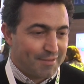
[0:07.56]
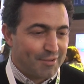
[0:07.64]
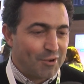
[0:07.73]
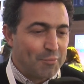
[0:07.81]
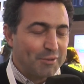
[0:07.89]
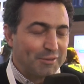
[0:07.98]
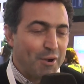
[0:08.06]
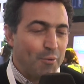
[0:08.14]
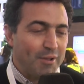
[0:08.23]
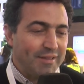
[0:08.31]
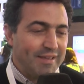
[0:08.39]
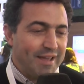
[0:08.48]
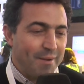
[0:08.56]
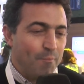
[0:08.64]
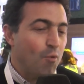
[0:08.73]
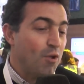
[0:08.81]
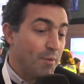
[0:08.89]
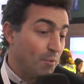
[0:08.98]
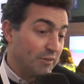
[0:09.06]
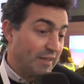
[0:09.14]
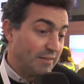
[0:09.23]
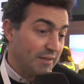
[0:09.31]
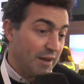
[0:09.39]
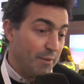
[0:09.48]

¿Cómo te va? Buen día. Muy importante.